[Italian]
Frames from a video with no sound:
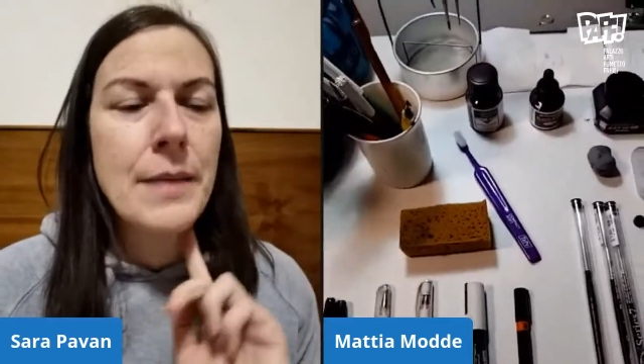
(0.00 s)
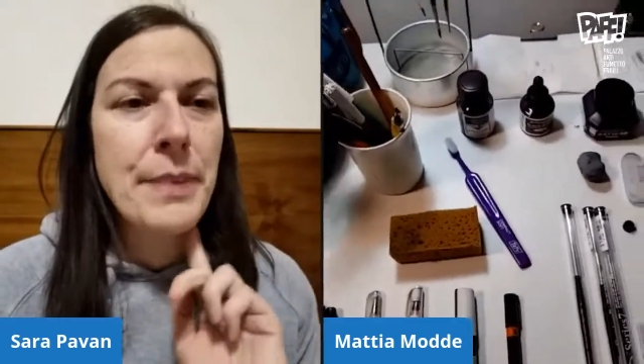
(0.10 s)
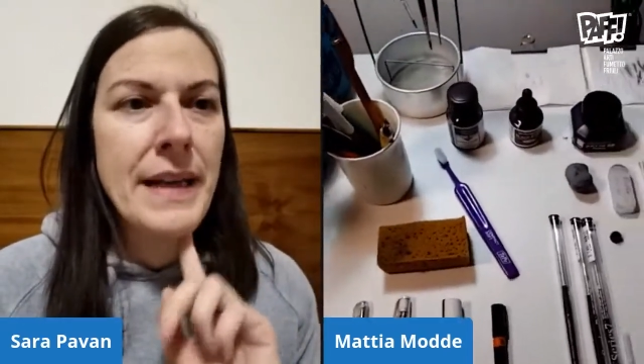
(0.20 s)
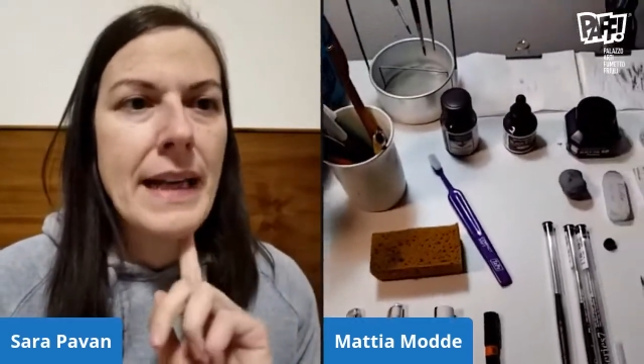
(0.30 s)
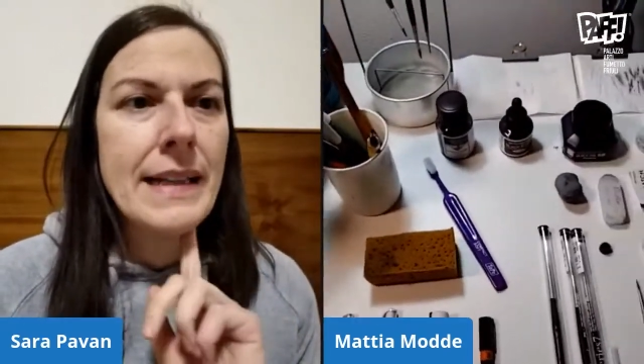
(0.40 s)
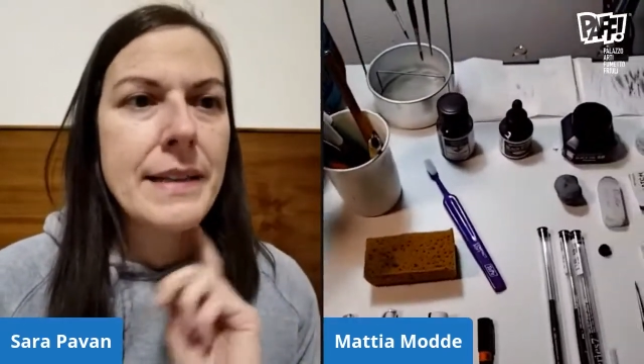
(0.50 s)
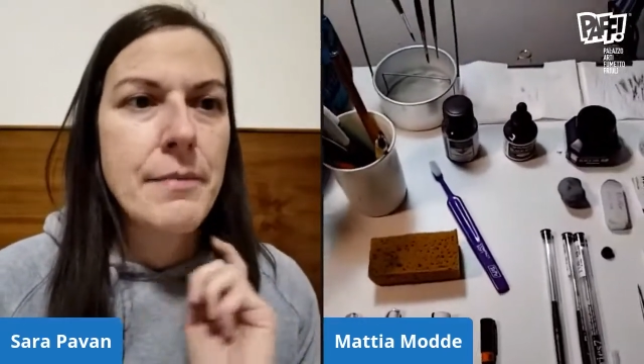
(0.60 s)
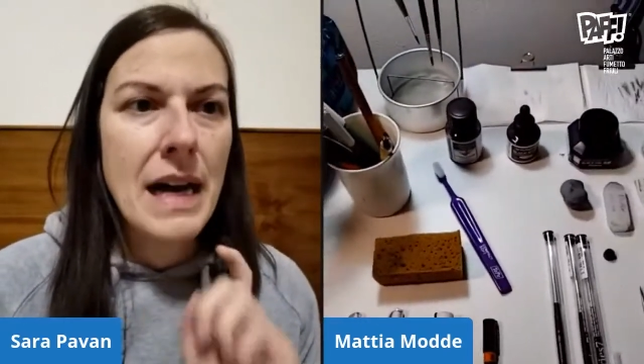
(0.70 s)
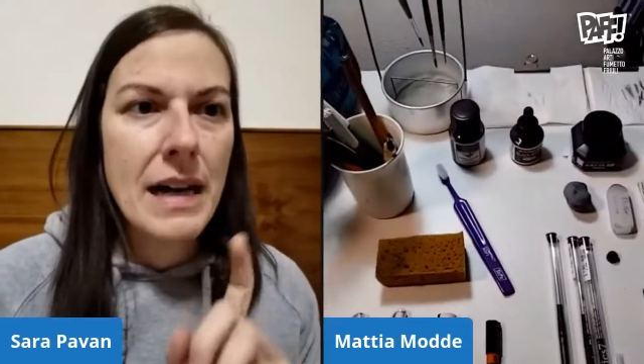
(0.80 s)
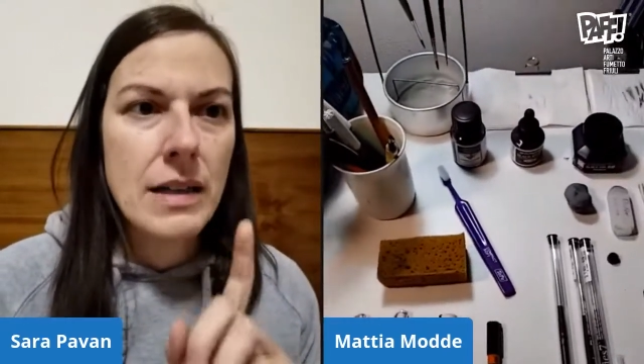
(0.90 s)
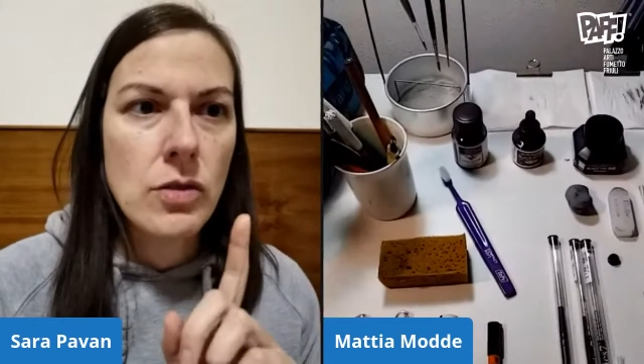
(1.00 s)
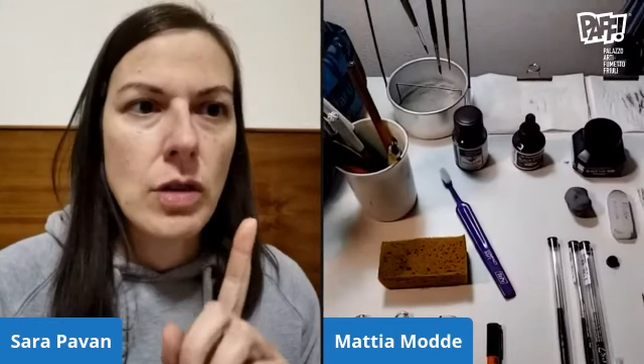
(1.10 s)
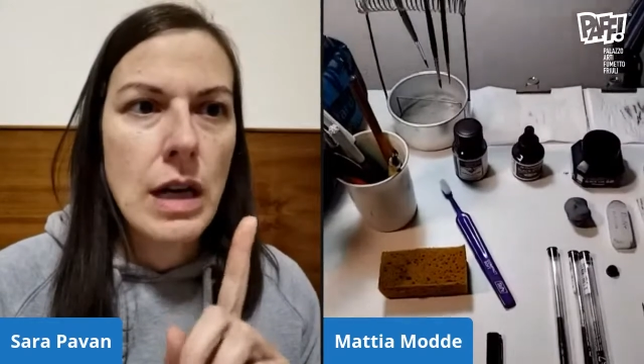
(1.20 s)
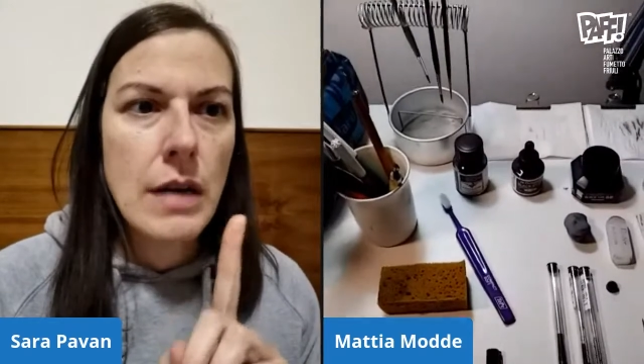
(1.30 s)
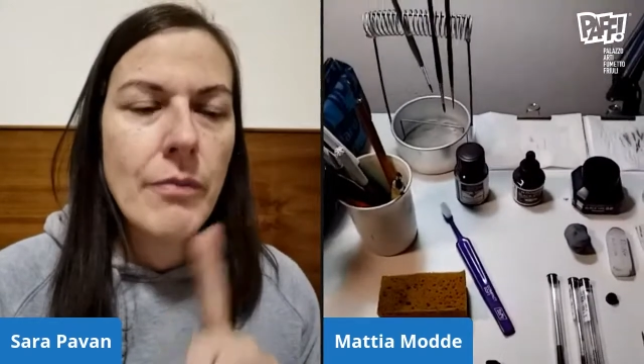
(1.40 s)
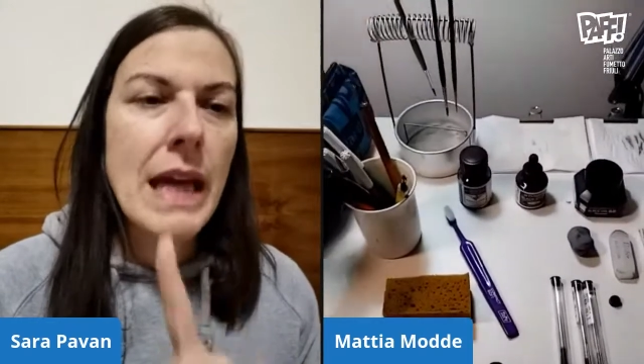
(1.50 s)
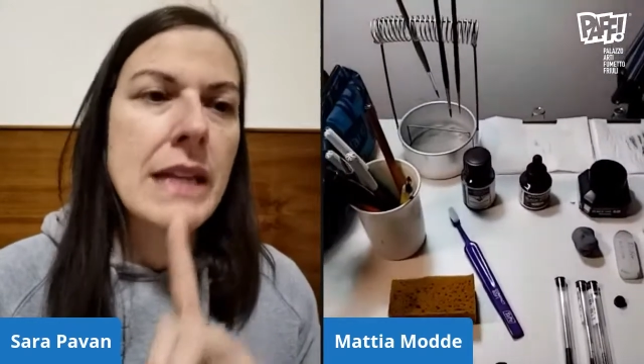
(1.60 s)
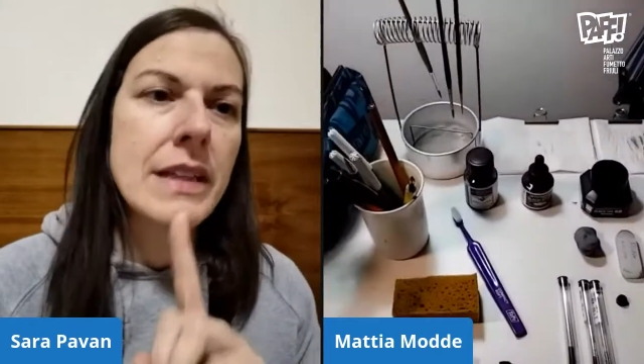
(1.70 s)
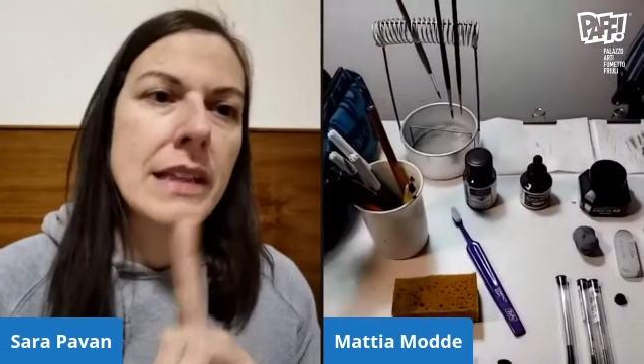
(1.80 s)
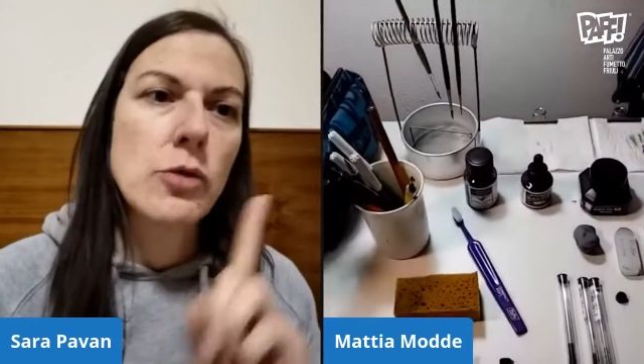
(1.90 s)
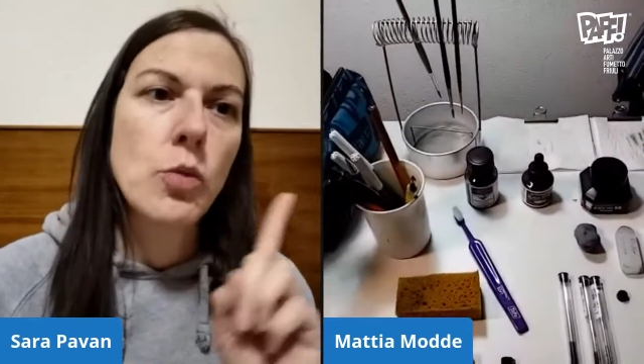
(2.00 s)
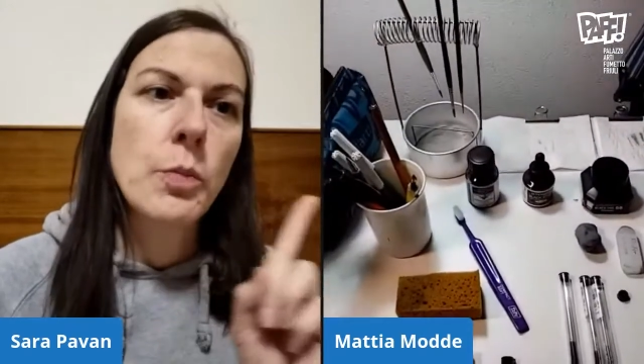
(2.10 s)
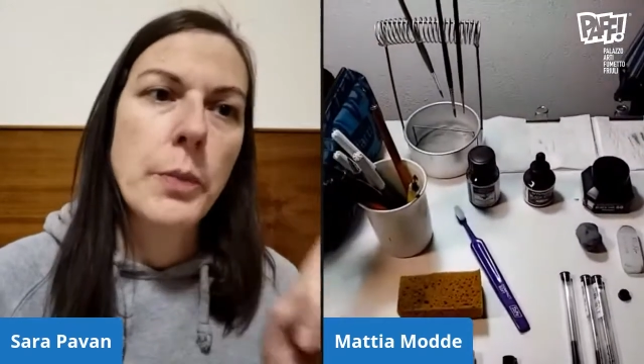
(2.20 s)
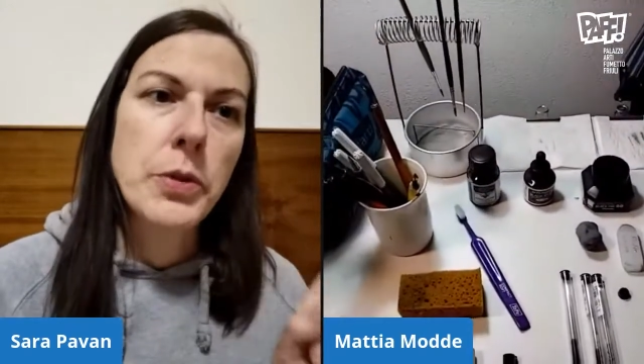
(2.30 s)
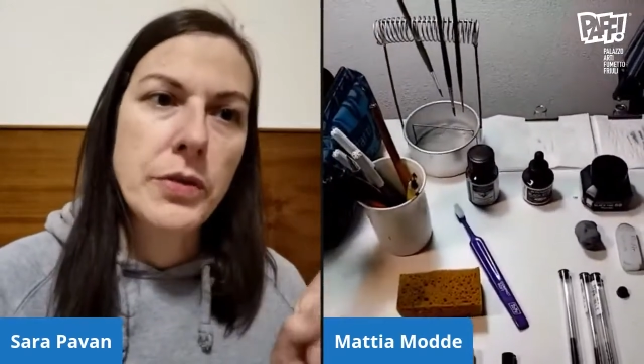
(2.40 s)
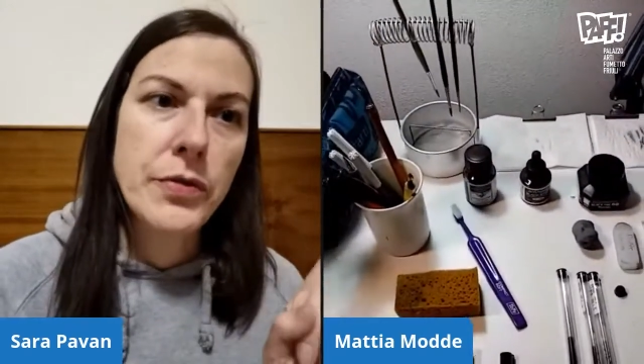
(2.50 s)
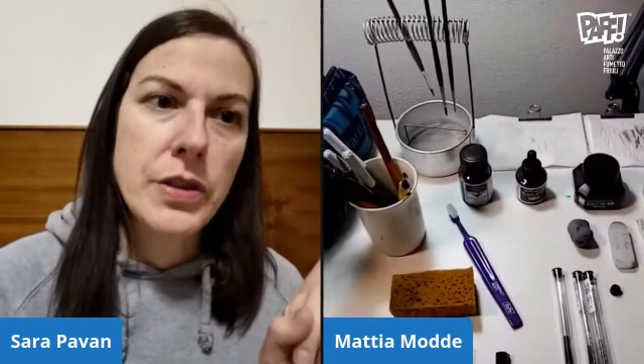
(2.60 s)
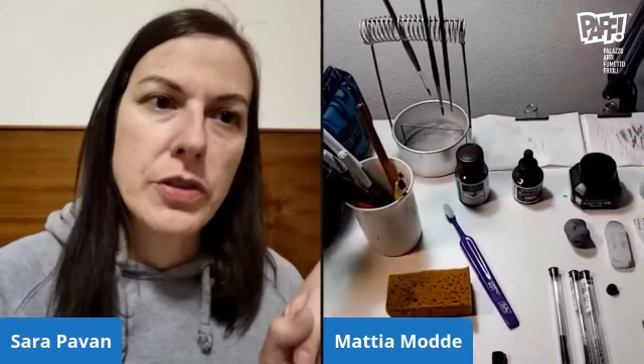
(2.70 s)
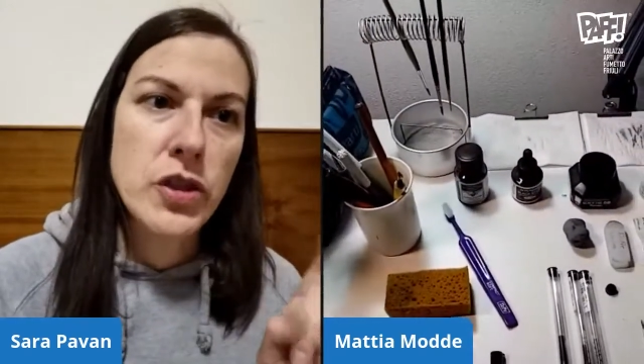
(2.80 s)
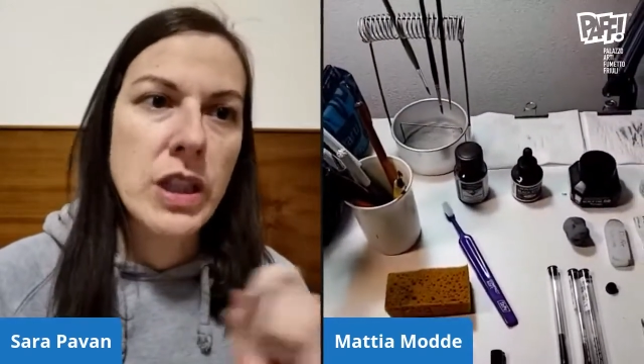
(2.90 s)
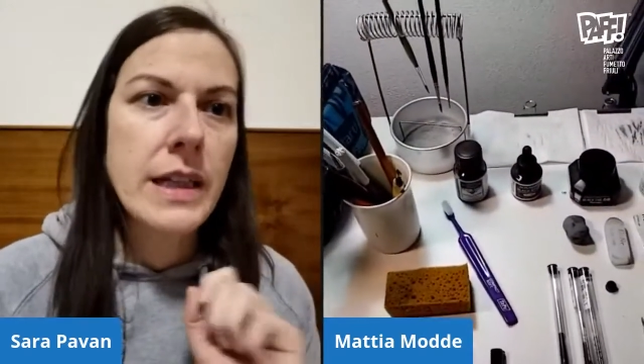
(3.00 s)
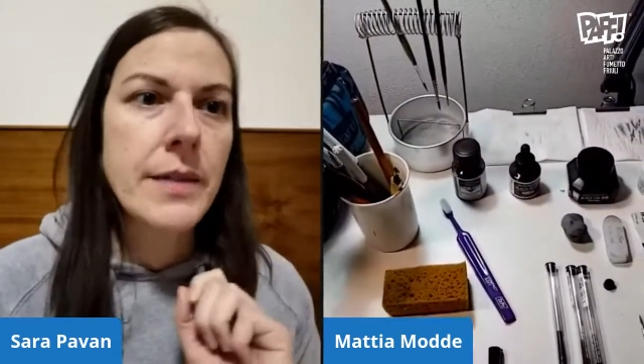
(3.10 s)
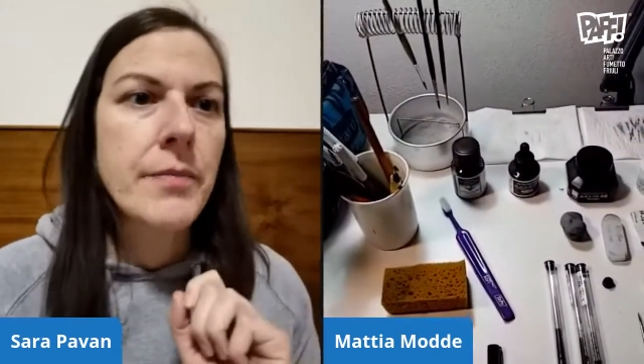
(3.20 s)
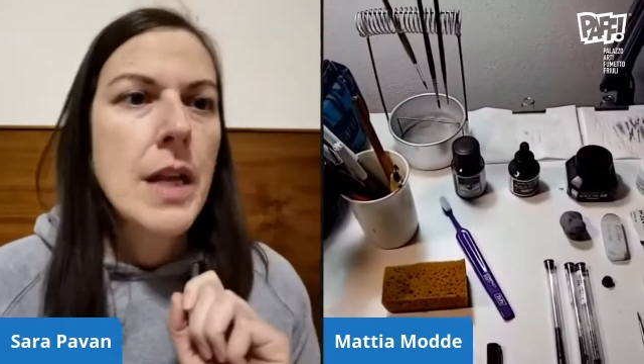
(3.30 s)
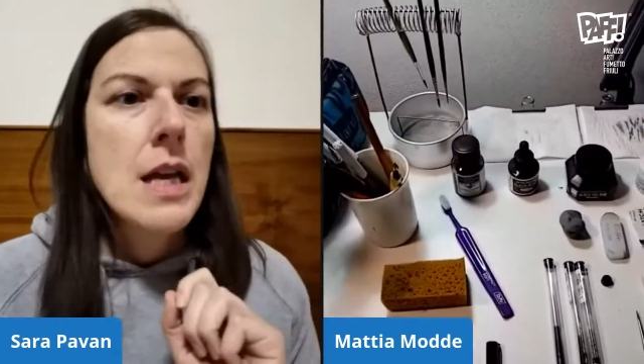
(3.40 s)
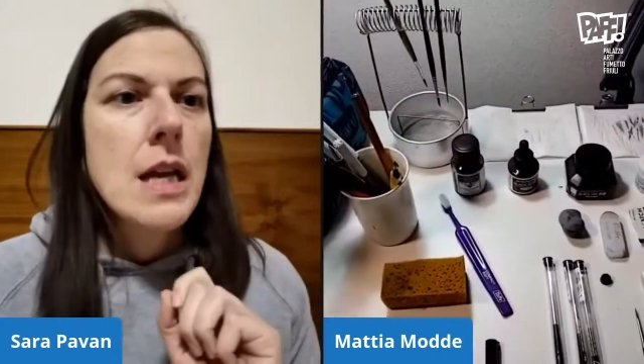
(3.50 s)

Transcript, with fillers: i pennelli di Martora è diventato un po' più difficile